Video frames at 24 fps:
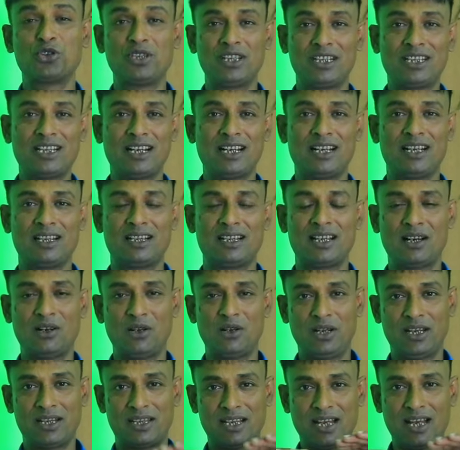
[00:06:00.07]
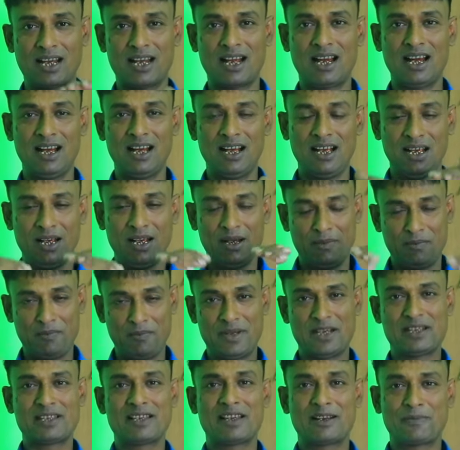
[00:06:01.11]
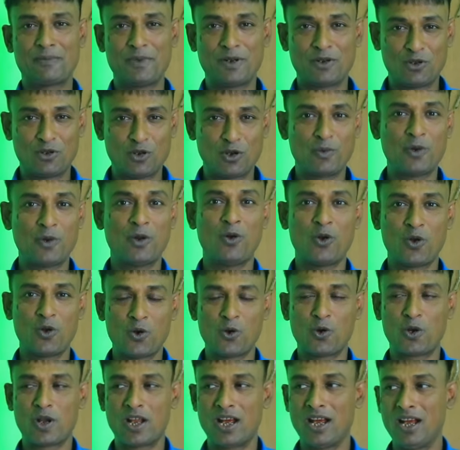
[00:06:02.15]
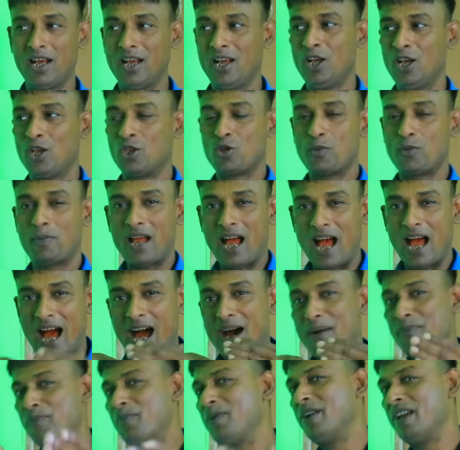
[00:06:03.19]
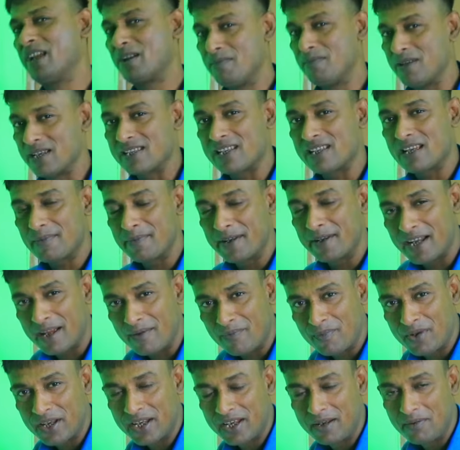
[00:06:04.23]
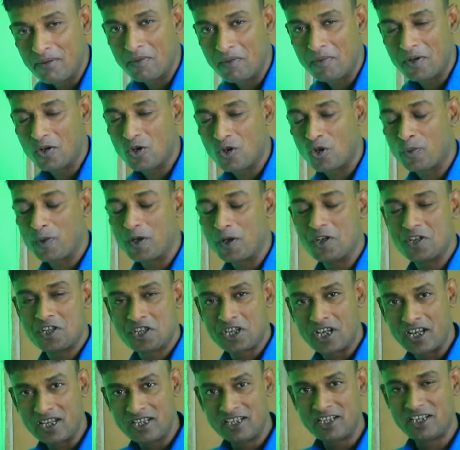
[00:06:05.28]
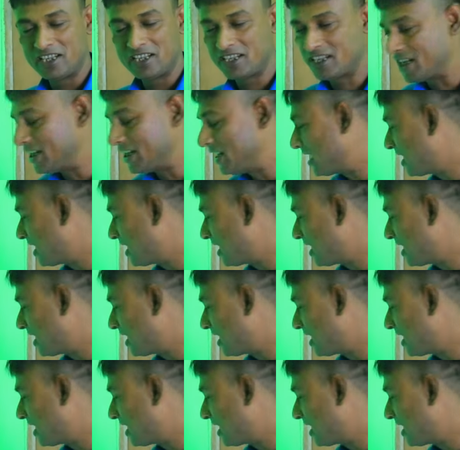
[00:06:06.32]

যদি থাকে তাহলে তারা মেজারমেন্ট করবে অন্যটা তবে আপনার মেজারমেন্ট আপনি কিভাবে করবেন সেই জিনিসটা